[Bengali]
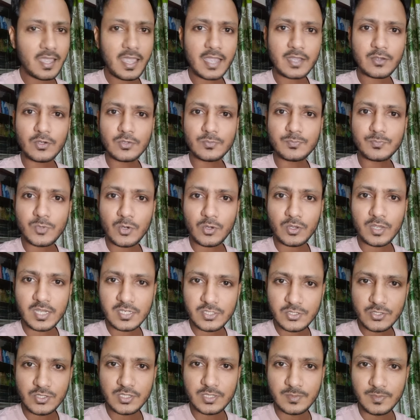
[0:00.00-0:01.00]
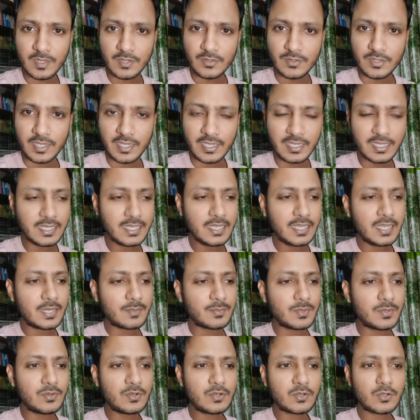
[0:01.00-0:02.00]
এখন প্রকাশ্য দিবালোকে
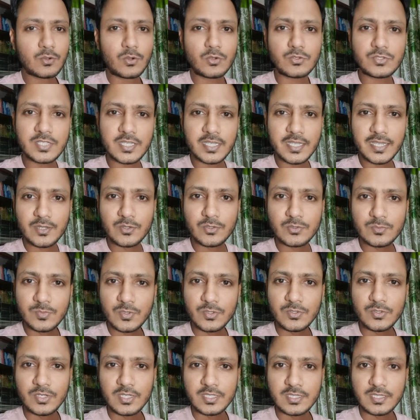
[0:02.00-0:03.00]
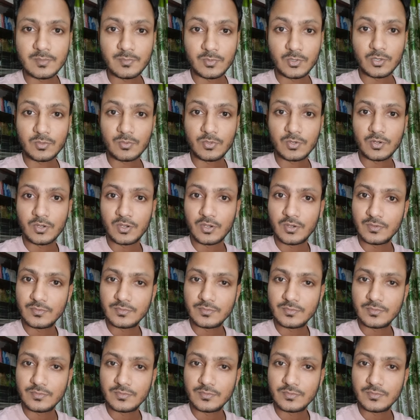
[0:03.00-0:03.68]
বিভিন্ন কোচিংয়ের উদ্বোধনীতে বড় বড়